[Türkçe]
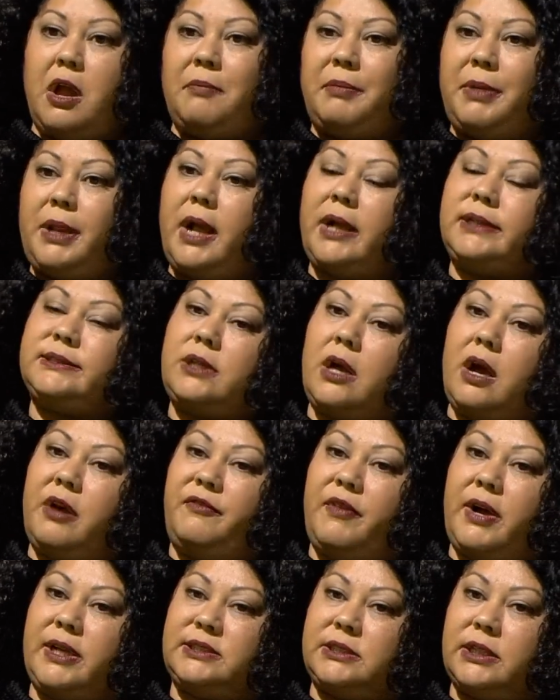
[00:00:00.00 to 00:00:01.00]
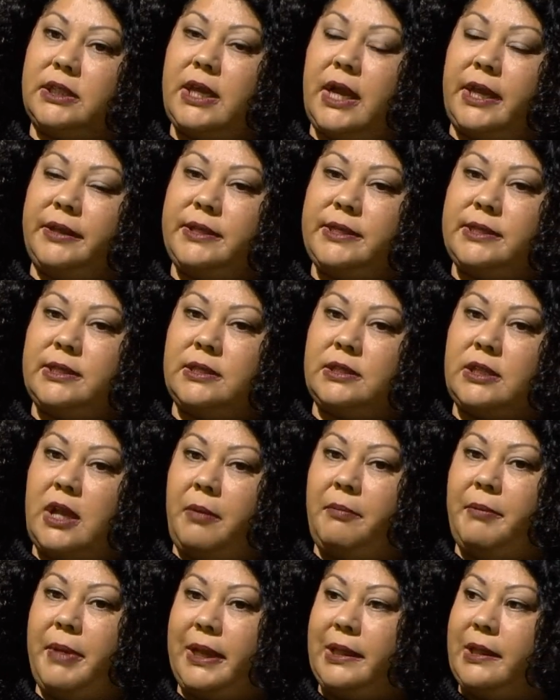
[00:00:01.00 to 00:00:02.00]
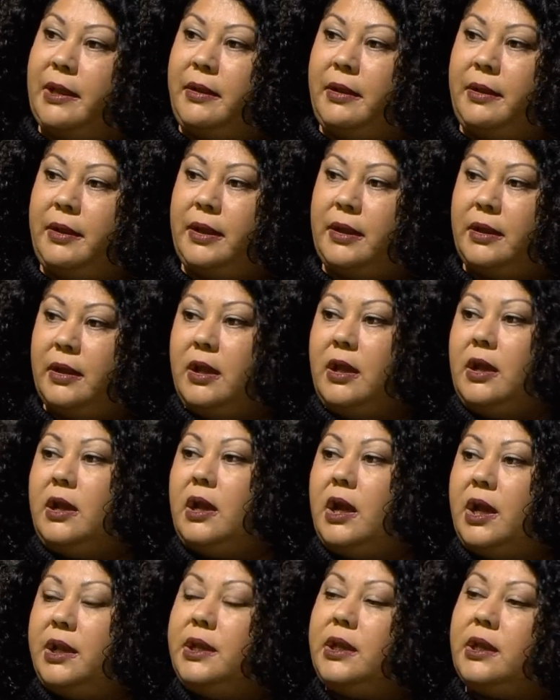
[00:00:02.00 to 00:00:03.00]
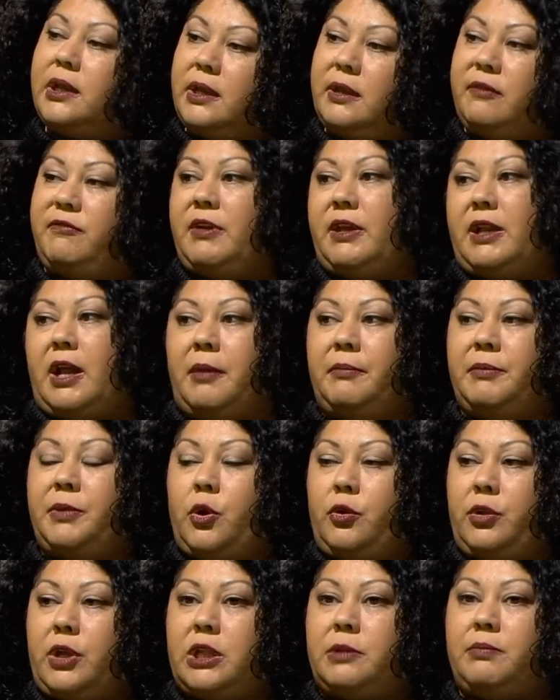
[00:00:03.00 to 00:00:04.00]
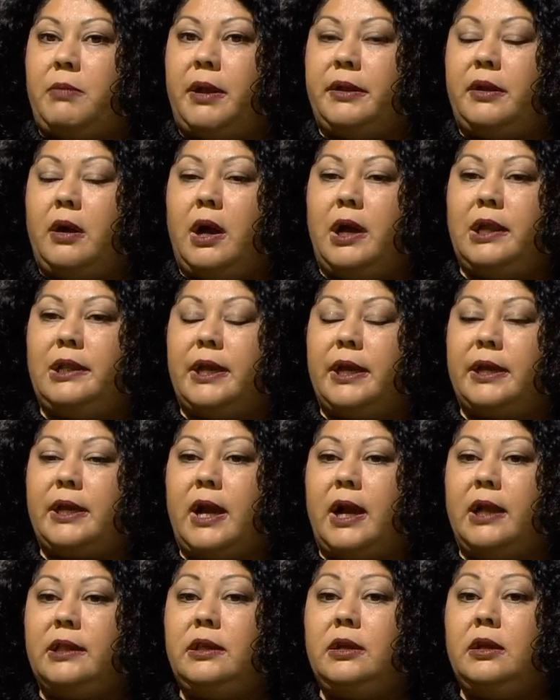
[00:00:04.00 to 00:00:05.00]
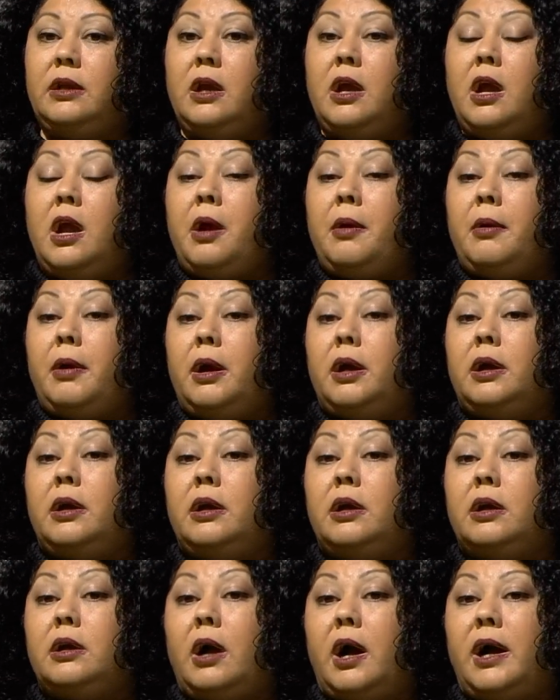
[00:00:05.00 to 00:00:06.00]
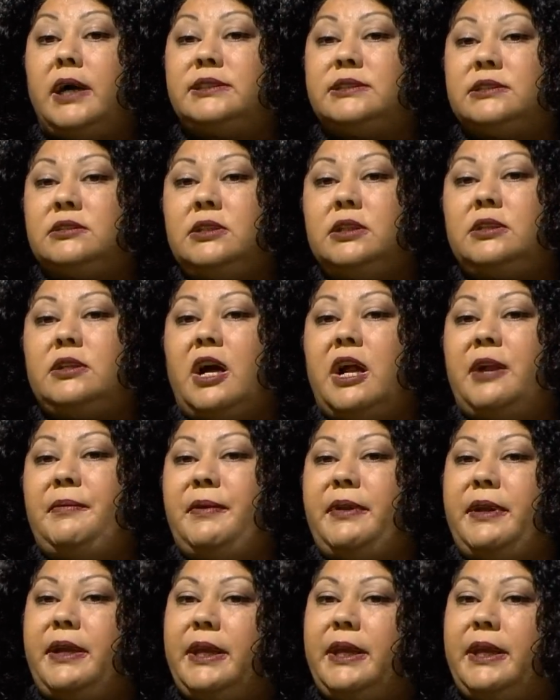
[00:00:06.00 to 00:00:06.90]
Biraz daha fazla kendisinden bekleneni hani e, veren bir yönetmen haline geldi. Ee, aslında Derbere